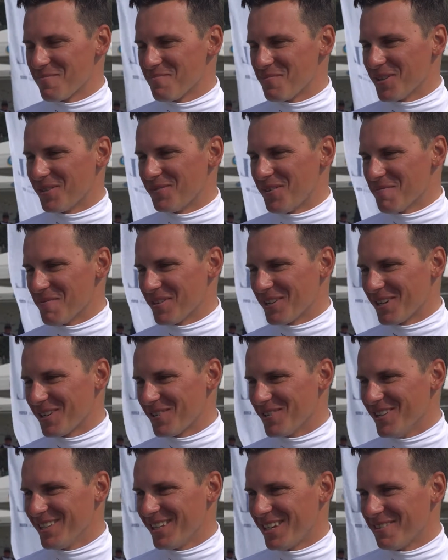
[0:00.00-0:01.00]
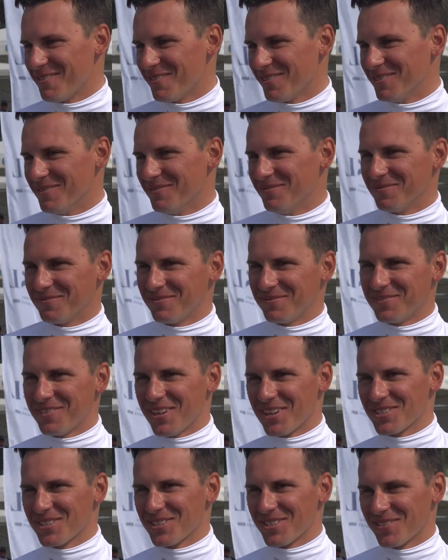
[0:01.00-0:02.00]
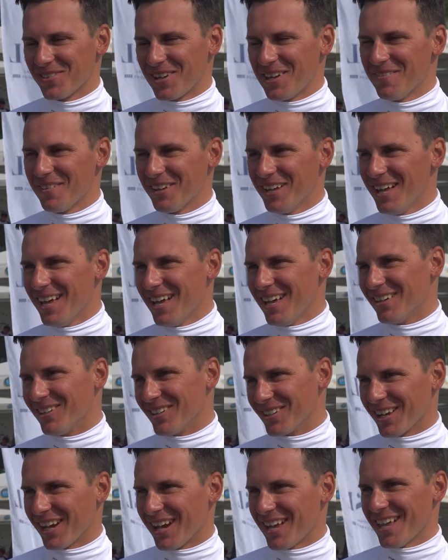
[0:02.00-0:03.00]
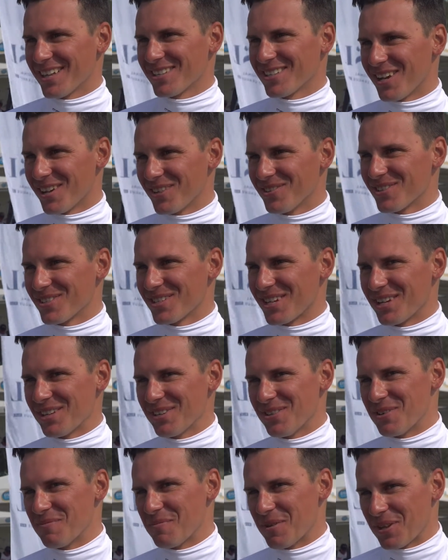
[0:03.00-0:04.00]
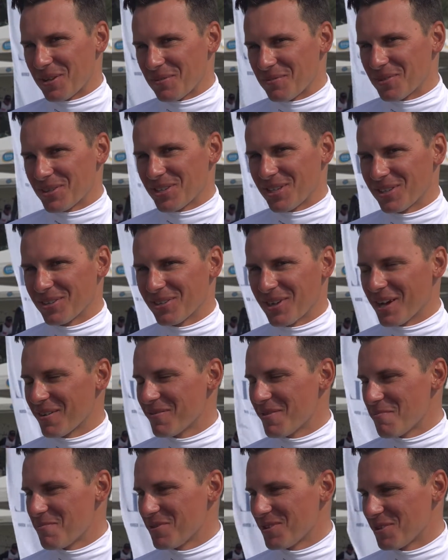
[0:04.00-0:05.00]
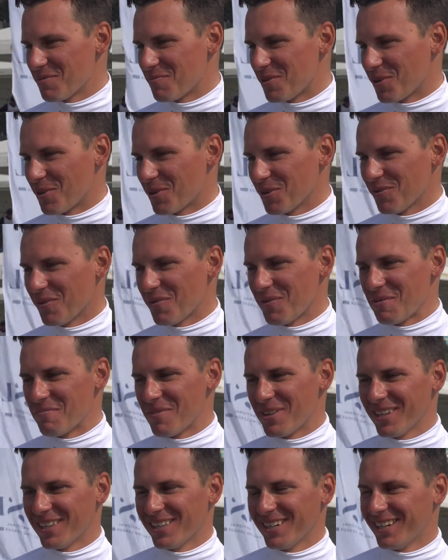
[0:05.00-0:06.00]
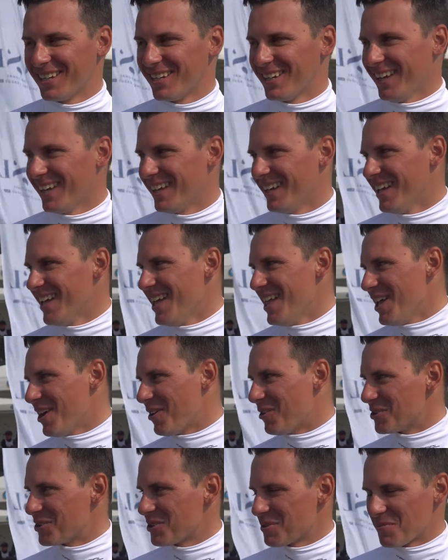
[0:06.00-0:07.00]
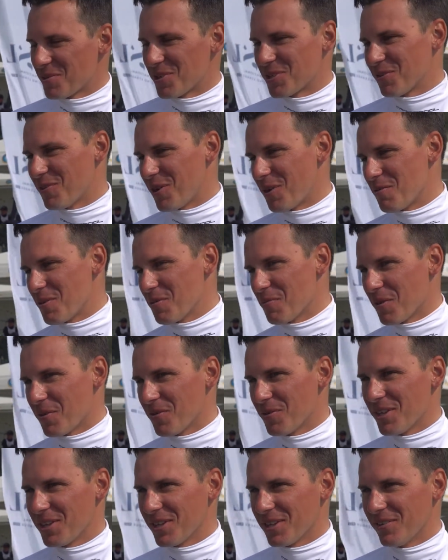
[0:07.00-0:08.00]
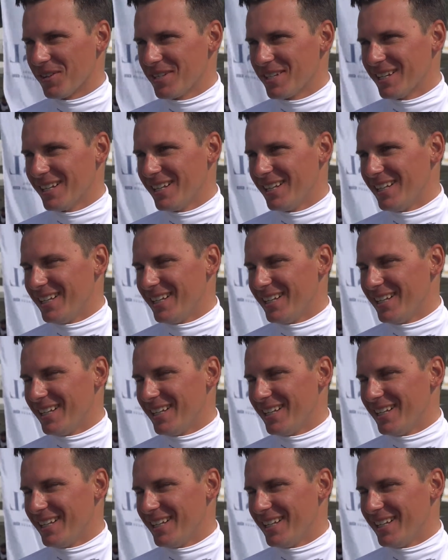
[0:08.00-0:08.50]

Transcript: там по две, по три гонки э, между своими, вот, а гоняться одну за одной, потому что, ну, как бы, аппетит приходит во время еды, и хочется больше времени проводить на воде.